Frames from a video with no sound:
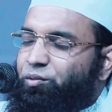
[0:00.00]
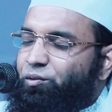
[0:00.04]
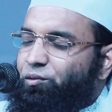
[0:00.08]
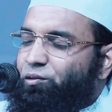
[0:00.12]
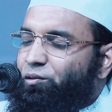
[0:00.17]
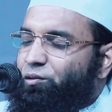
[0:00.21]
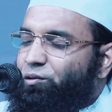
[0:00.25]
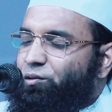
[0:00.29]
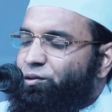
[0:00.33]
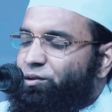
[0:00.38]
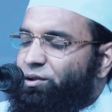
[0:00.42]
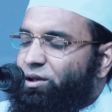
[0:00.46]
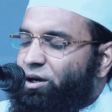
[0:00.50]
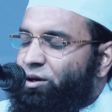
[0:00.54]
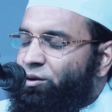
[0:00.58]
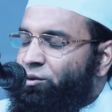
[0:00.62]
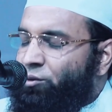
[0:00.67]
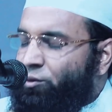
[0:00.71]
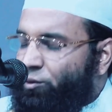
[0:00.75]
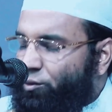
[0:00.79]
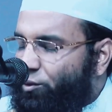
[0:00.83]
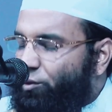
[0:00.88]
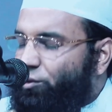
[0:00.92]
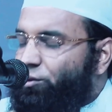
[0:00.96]
বুজুর্গদের
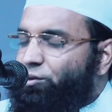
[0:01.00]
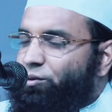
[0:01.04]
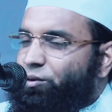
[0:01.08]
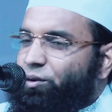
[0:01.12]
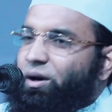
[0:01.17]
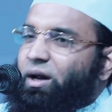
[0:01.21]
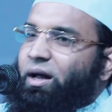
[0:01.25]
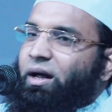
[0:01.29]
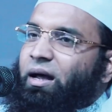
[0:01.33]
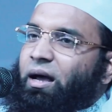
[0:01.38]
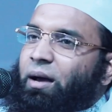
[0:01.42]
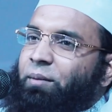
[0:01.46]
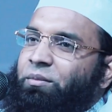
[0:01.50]
নকল করে